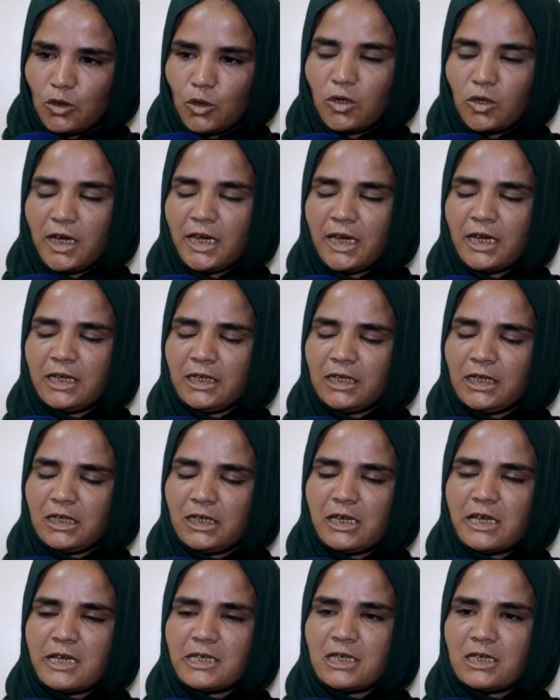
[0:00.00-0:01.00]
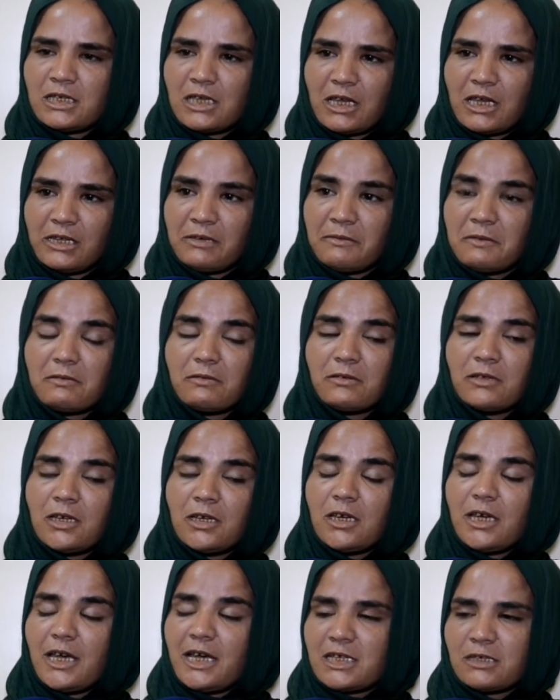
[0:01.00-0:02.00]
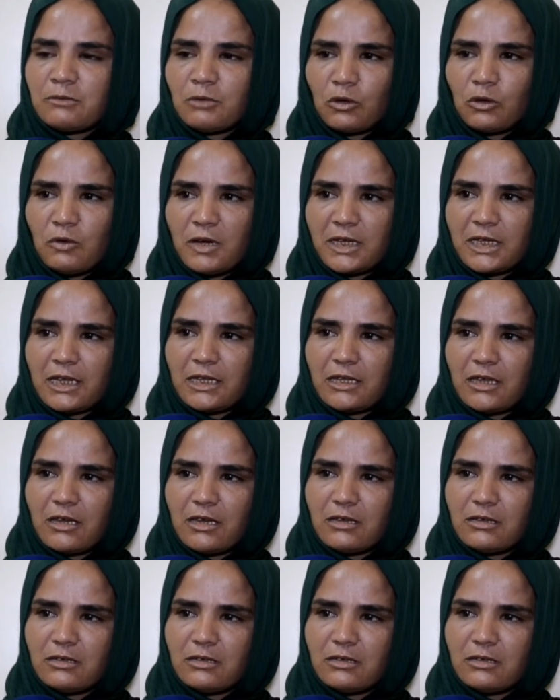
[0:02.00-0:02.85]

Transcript: دركا حاليا هي عزيزه عليه عز من خواتها هذا